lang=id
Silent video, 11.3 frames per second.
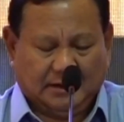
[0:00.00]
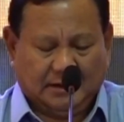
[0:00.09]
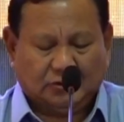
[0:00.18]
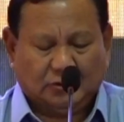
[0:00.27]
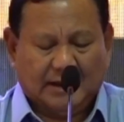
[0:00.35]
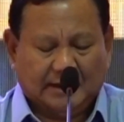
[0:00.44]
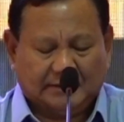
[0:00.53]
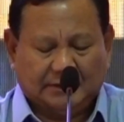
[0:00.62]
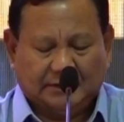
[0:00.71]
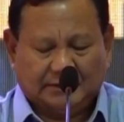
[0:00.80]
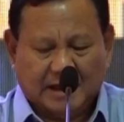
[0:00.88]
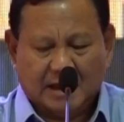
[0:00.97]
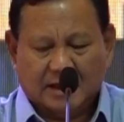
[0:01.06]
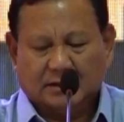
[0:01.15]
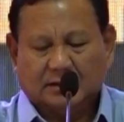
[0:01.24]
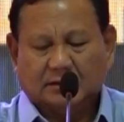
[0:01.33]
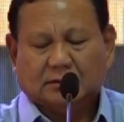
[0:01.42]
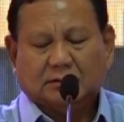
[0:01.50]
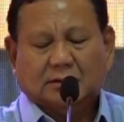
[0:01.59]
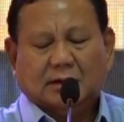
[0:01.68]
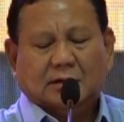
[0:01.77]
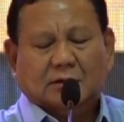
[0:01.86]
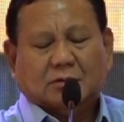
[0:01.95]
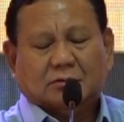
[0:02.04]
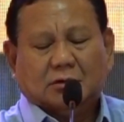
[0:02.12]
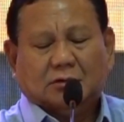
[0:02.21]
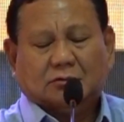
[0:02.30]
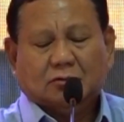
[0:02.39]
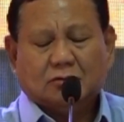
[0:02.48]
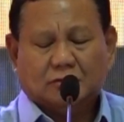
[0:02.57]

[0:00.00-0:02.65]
Itulah cerita. Jadi waktu itu